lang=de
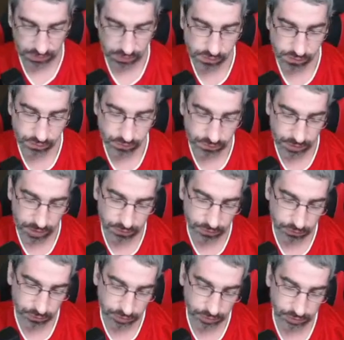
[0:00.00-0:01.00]
von
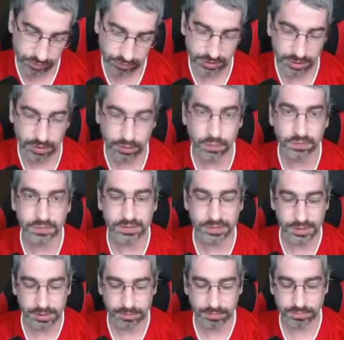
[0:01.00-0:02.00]
Frankfurt Da
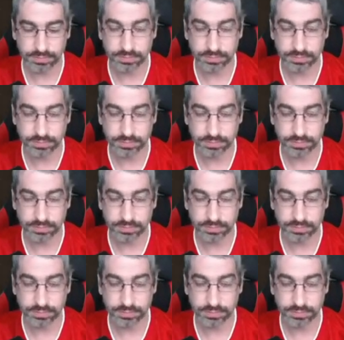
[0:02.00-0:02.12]
Costa.